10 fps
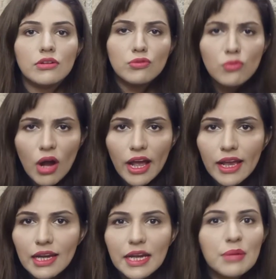हुआ
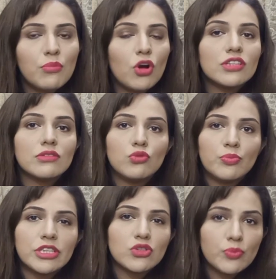है लेकिन बहुत
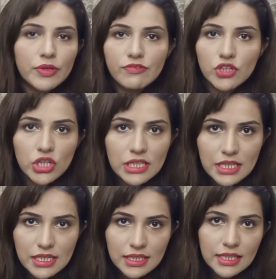ऊपर सुपरफिशल
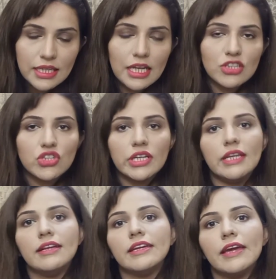सी इसकी तलाशी
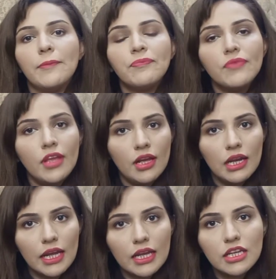ली गई है
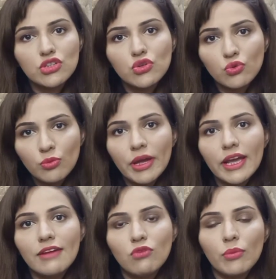लेकिन ये जो रूम
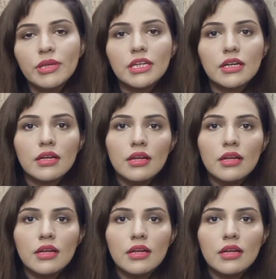है वो अभी तक